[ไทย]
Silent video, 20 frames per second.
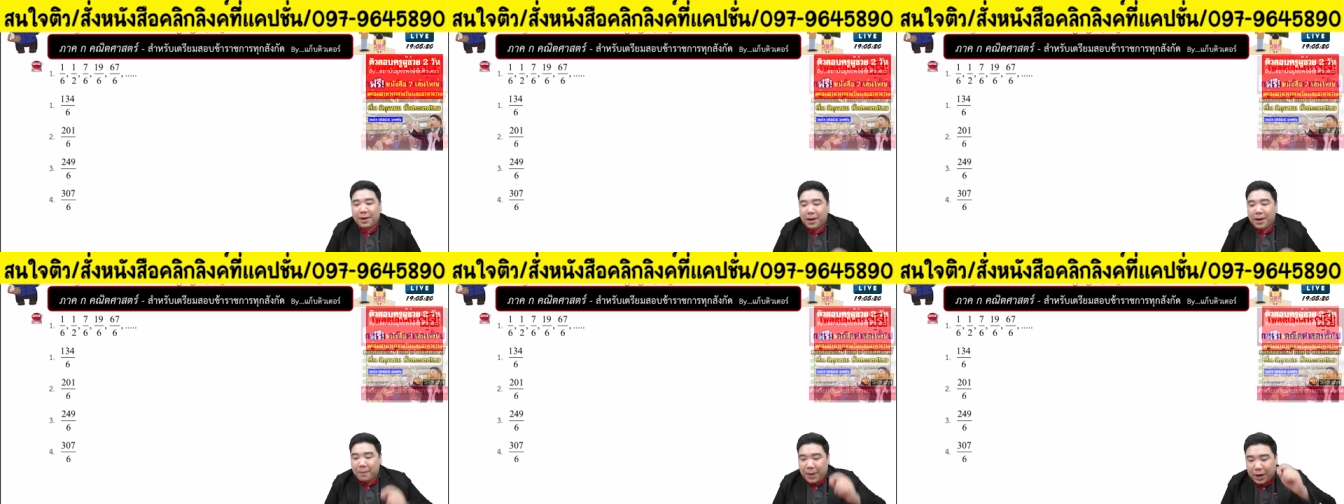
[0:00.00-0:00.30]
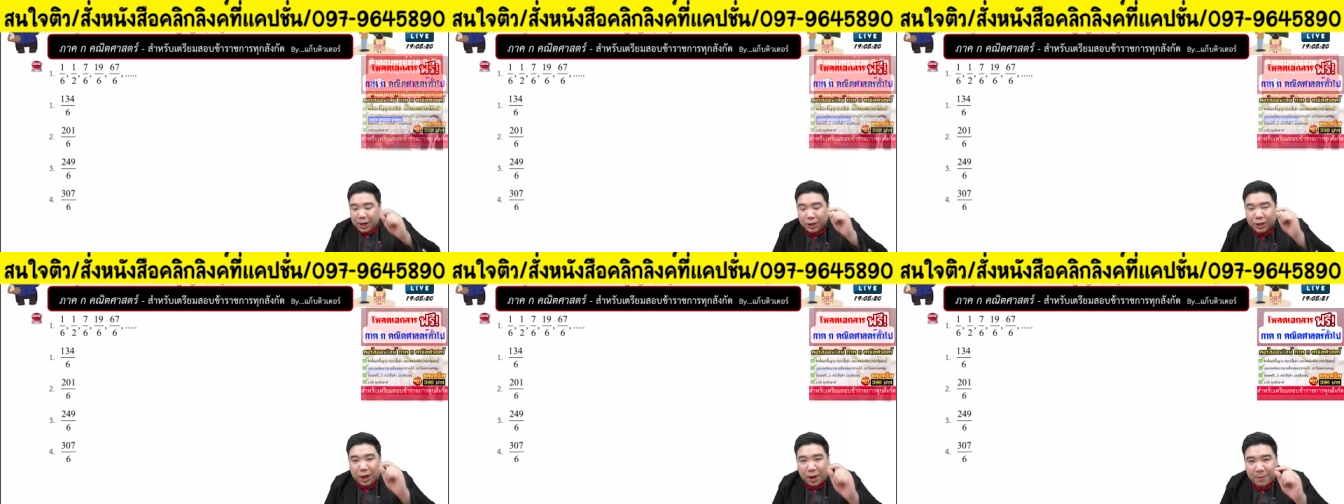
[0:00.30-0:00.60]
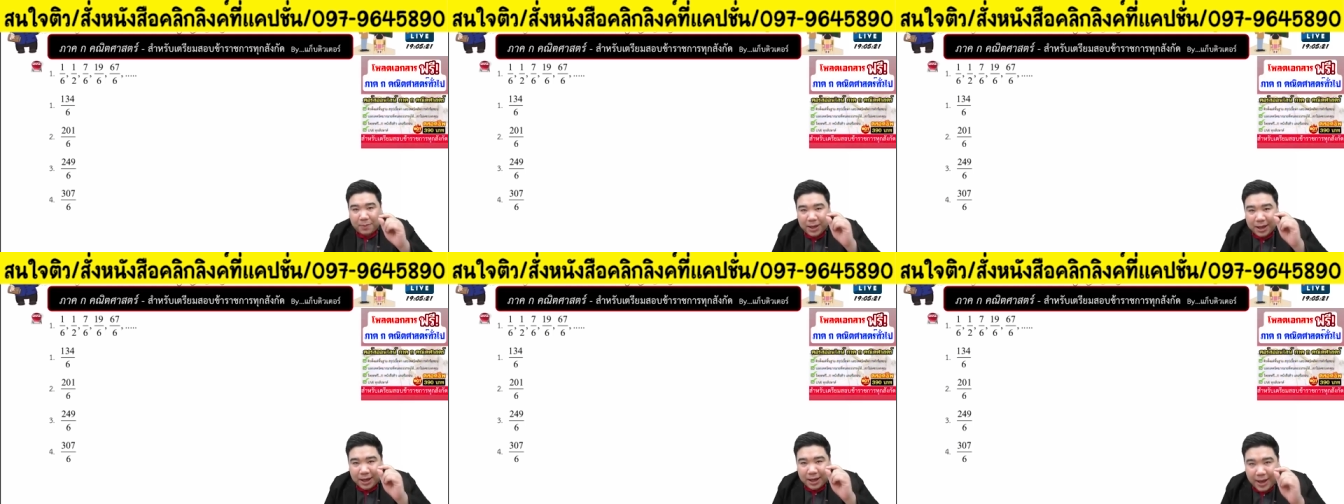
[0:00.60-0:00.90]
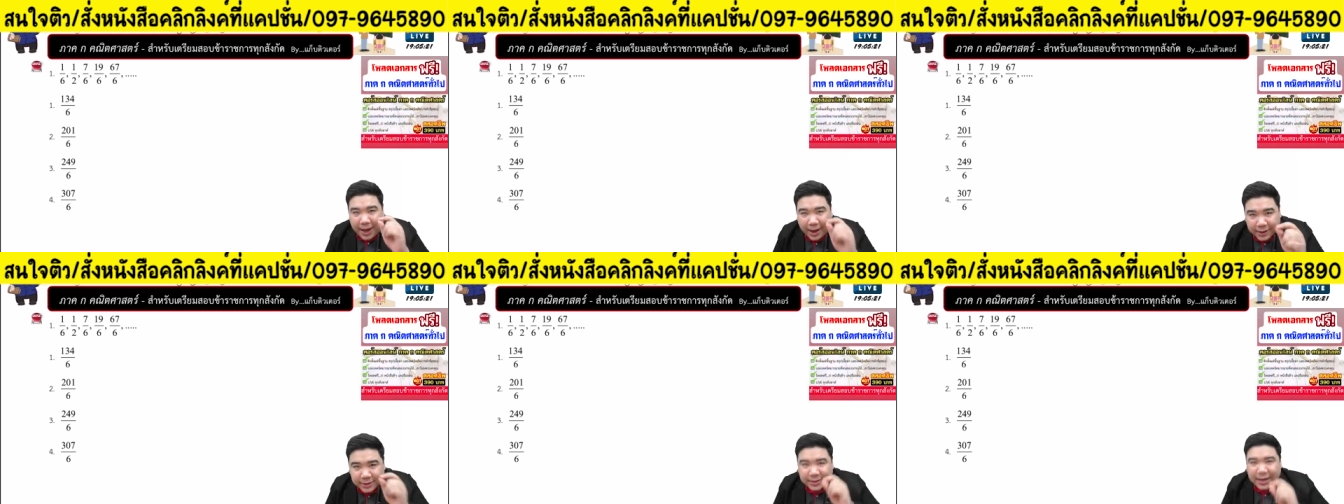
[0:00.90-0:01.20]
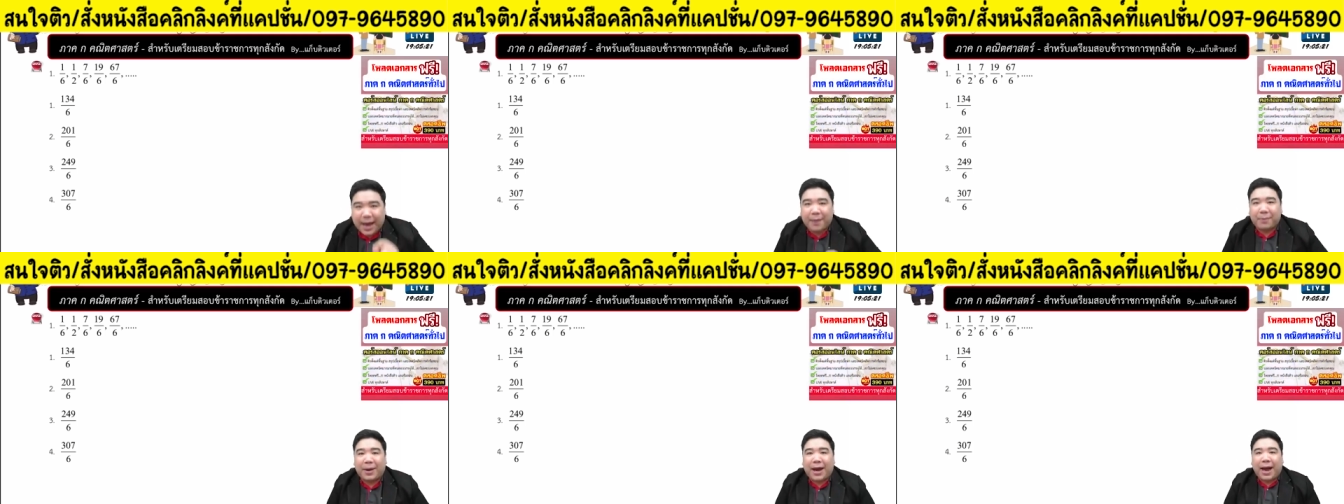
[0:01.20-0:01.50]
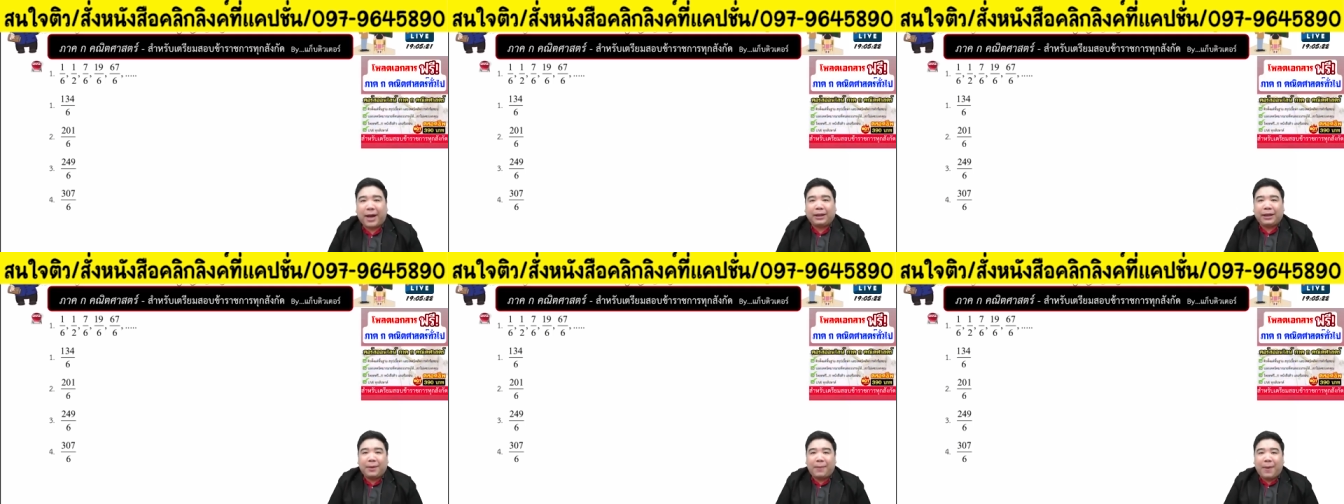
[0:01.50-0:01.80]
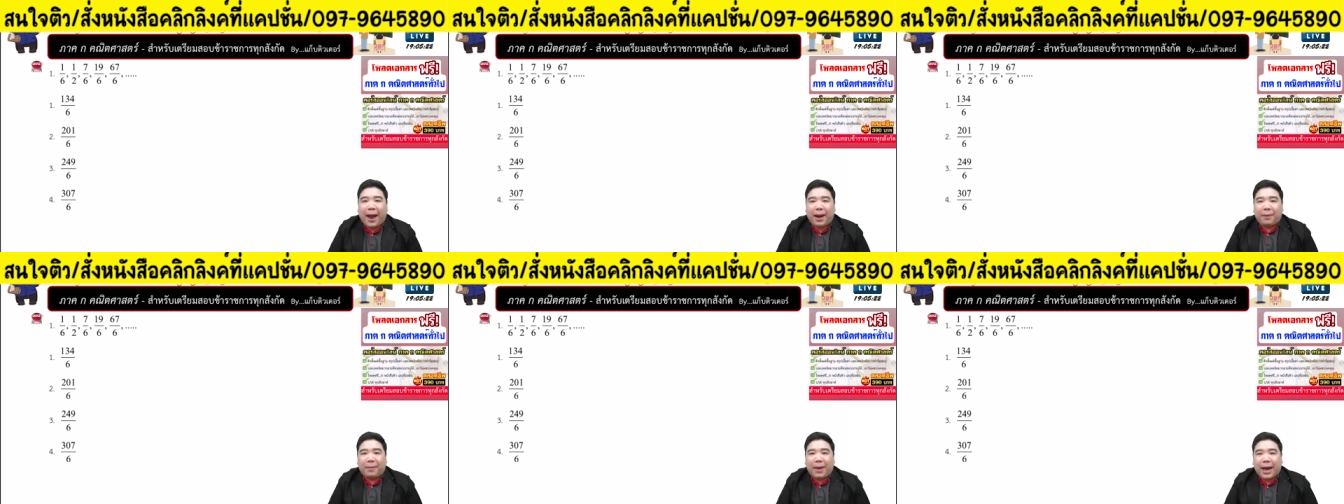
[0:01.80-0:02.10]
เป็ก็สอบ e x a m ครั้งที่
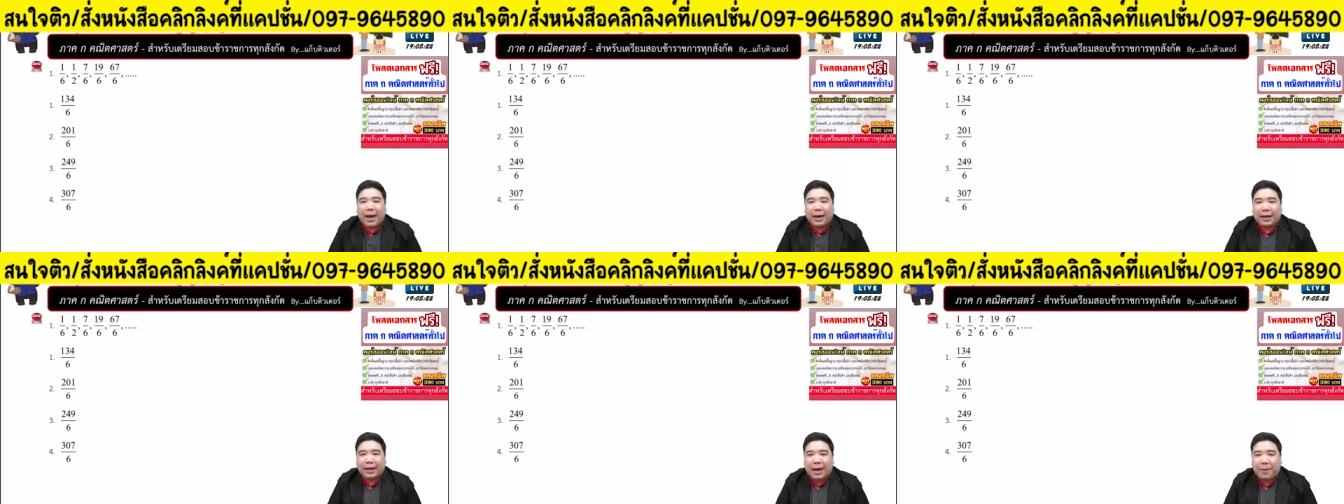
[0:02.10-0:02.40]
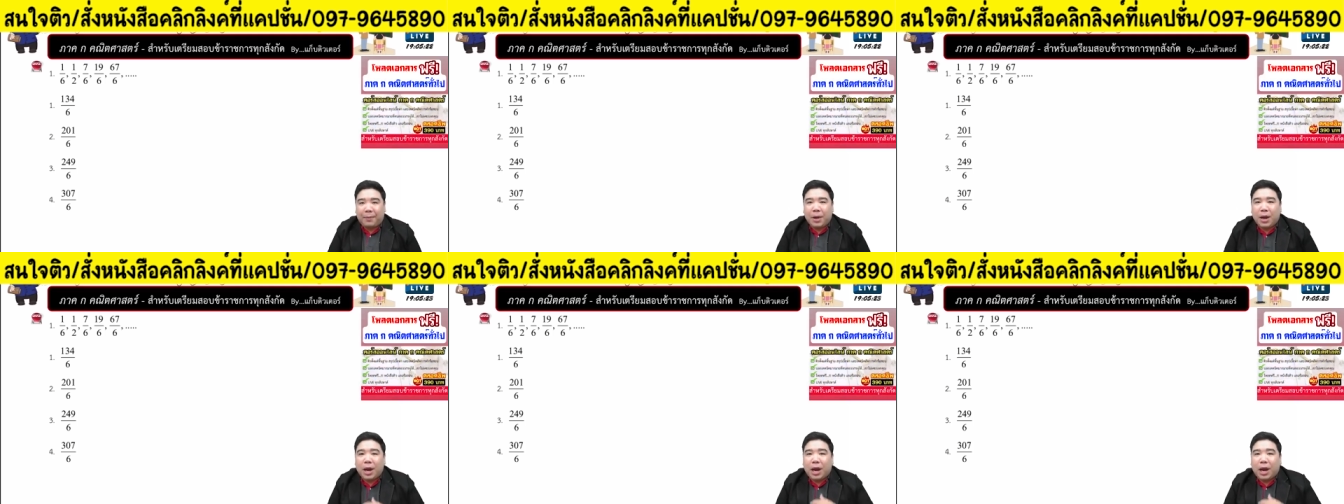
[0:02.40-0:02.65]
ผ่านมานะครับ